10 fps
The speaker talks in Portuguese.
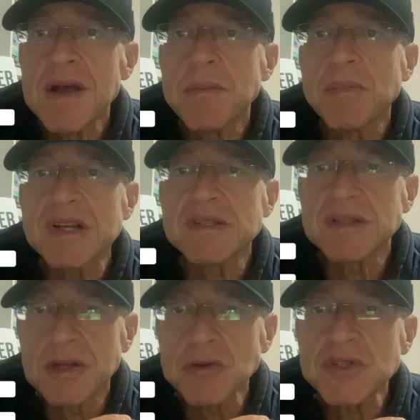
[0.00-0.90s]
Mas se
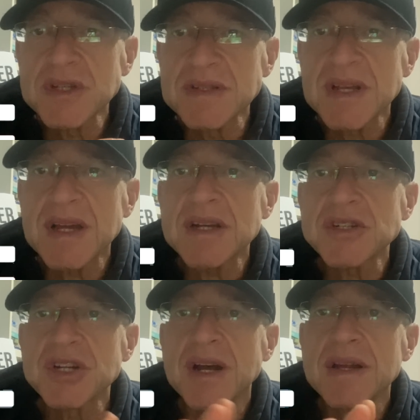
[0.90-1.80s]
Deus quiser,
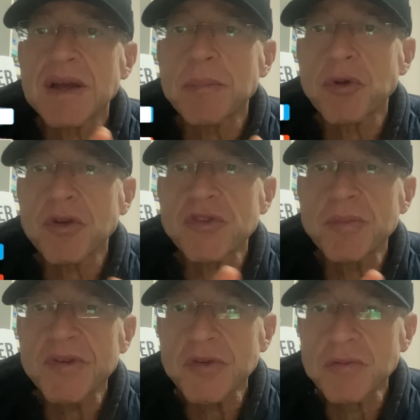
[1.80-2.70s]
já na
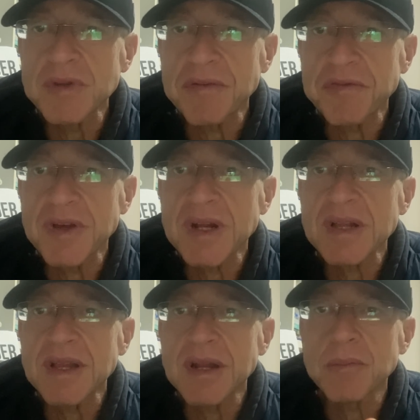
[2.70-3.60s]
próxima segunda-feira
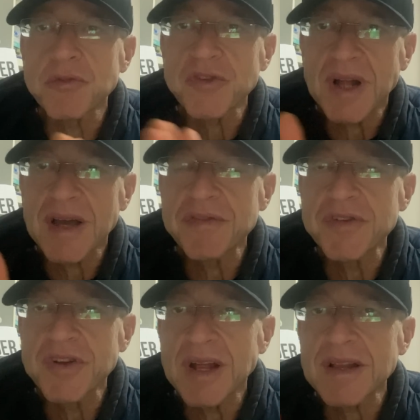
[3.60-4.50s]
teremos live
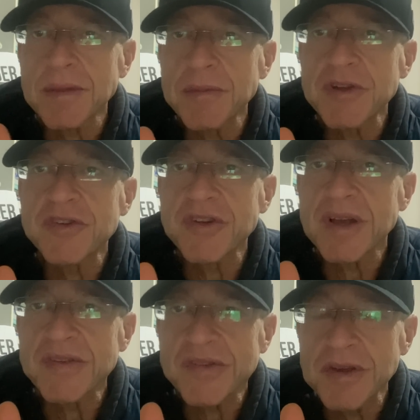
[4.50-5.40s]
diretamente de
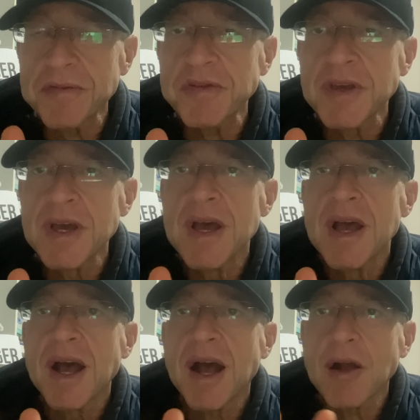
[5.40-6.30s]
Recife
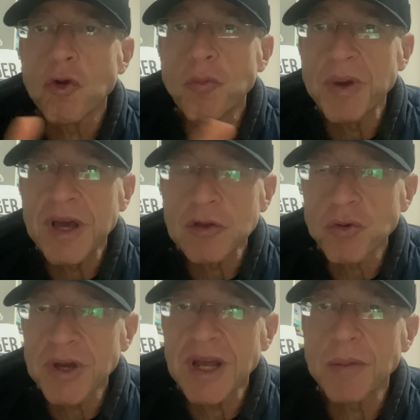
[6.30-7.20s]
acompanhando o
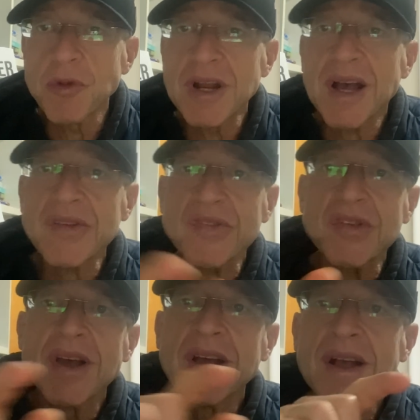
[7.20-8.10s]
Grêmio. Aliás,
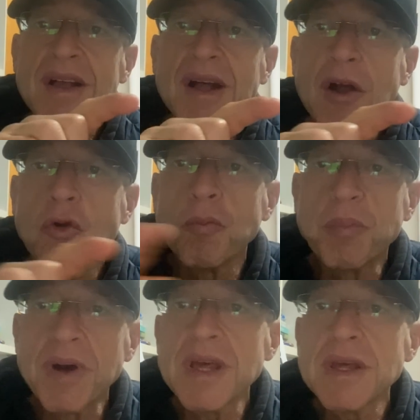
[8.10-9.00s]

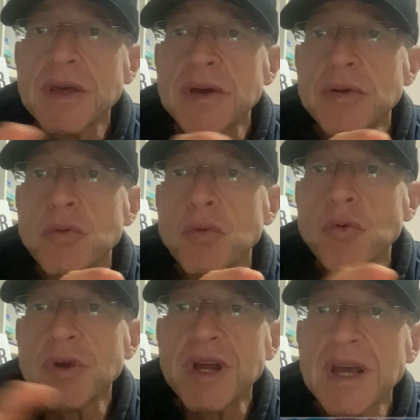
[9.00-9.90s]
acompanhe
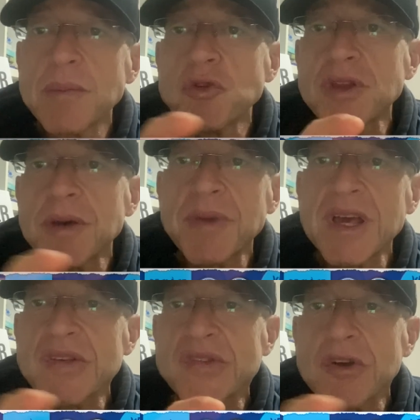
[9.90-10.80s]
o Grêmio
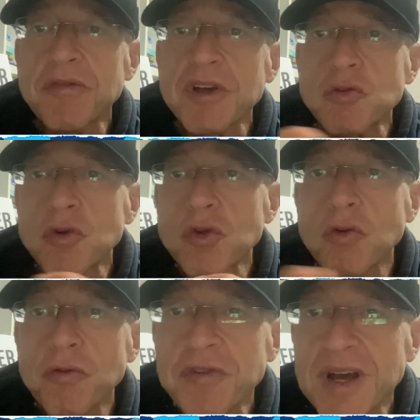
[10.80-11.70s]
também em Salvador
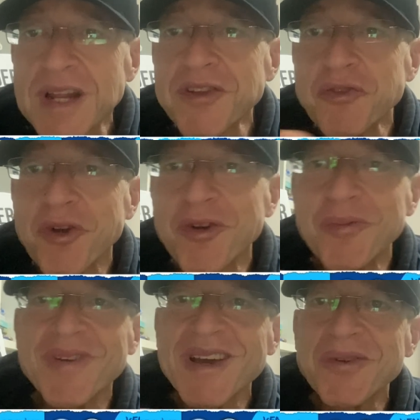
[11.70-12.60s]
com Farido.
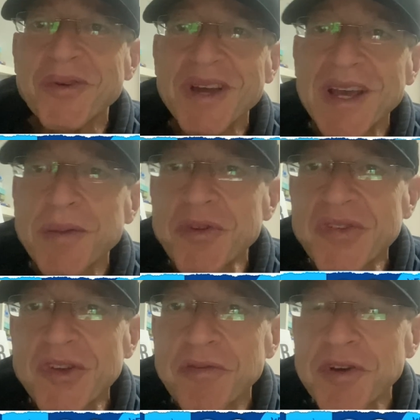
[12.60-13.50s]
Acompanhe o Grêmio em
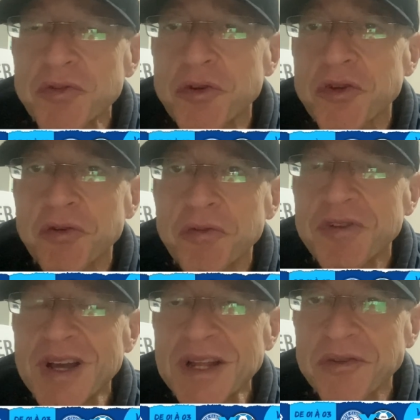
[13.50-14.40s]
Salvador com
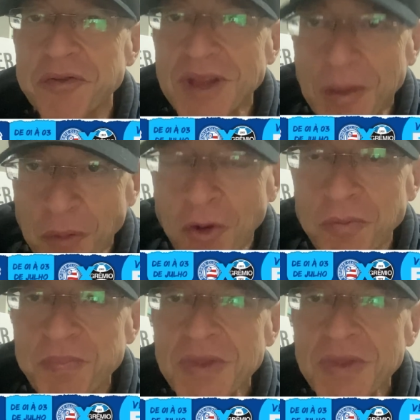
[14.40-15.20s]
Farido, tá bom?